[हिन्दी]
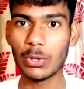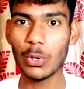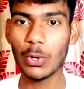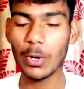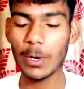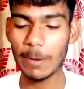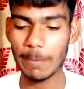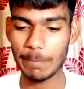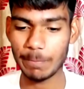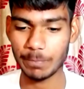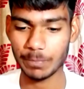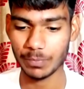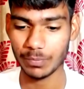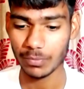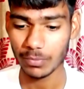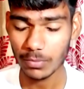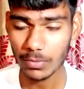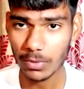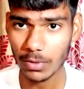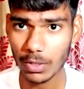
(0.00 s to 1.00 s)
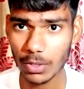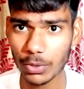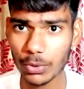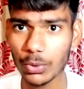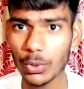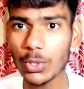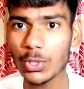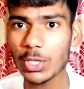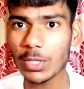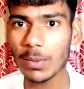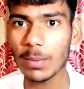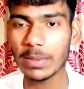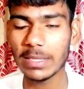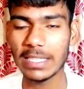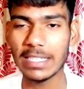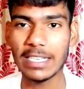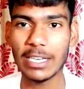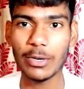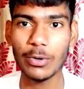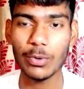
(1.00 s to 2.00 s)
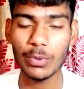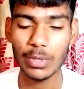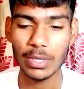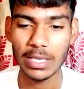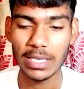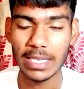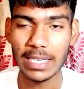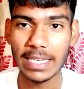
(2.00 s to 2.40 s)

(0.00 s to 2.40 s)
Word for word: तो दोस्तों मैं बताने जा रहा हूँ